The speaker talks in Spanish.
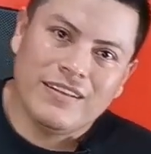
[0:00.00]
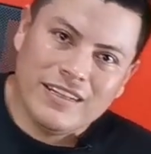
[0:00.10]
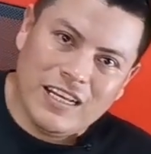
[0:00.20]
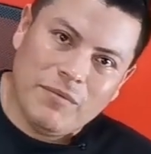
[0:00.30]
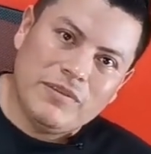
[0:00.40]

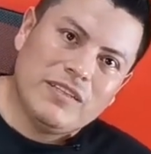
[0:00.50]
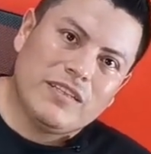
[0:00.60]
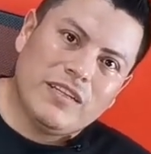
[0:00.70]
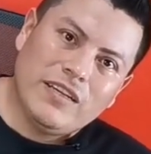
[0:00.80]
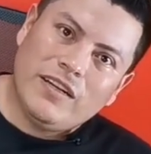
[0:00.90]
debes de
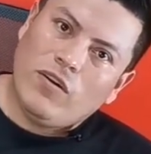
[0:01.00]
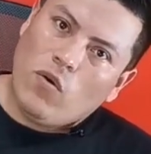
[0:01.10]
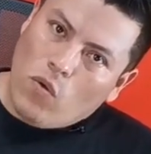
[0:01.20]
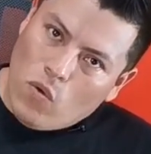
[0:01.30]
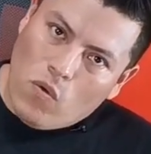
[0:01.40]
tener
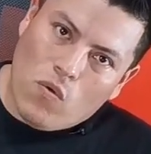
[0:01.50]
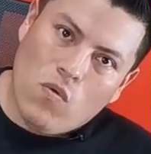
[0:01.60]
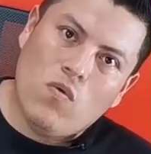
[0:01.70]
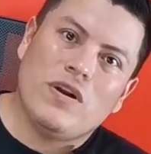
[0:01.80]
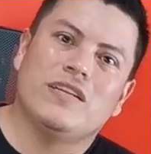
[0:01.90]

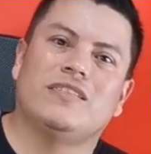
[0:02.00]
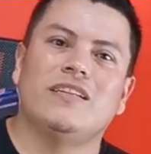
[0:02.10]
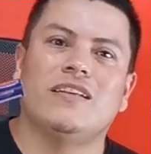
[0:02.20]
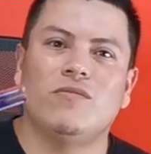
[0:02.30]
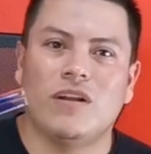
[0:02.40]
un
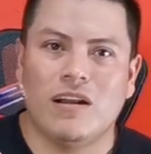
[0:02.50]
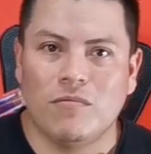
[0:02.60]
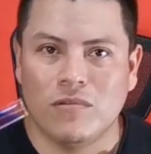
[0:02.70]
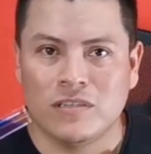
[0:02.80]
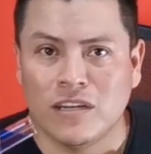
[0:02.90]
encendedor a la
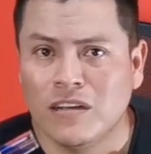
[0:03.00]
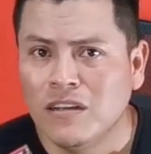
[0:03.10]
bolsa.